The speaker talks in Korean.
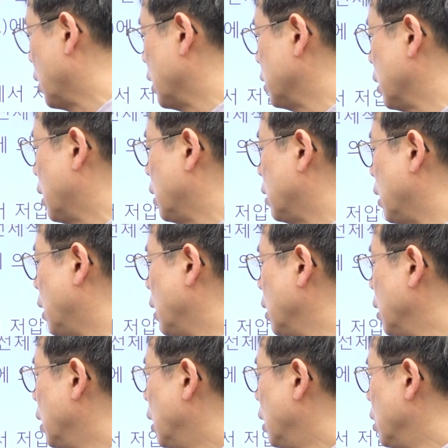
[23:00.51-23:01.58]
가정할
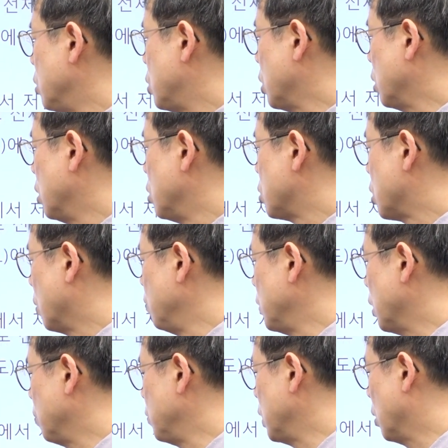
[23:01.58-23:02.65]
때 즉
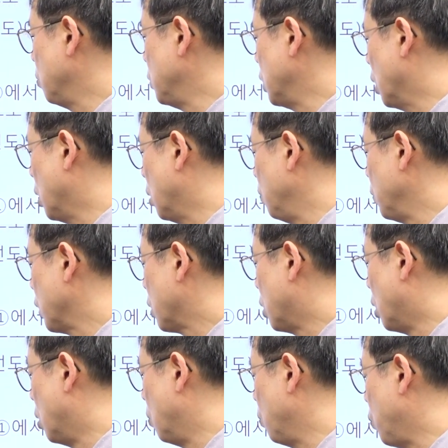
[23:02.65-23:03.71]
점점 점점
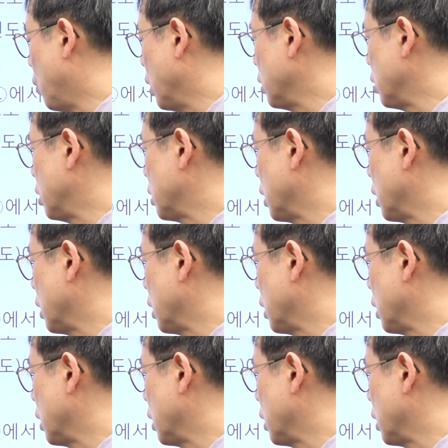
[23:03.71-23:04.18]
건포화 증기